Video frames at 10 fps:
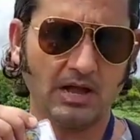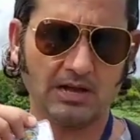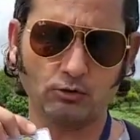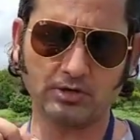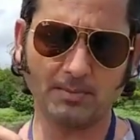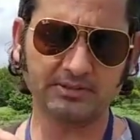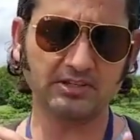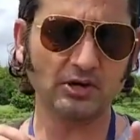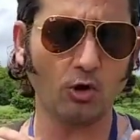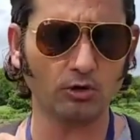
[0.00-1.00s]
अगर उसके पास
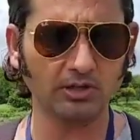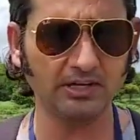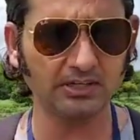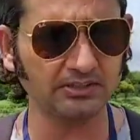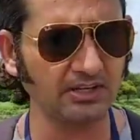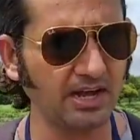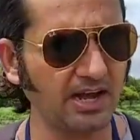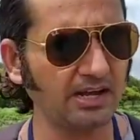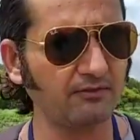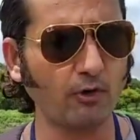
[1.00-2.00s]
किसी ऑर्गेनाइजेशन का
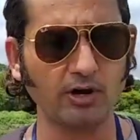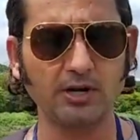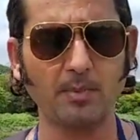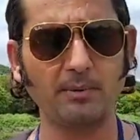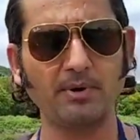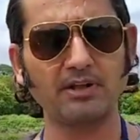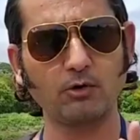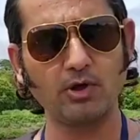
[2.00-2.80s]
फॉरेस्ट डिपार्टमेंट का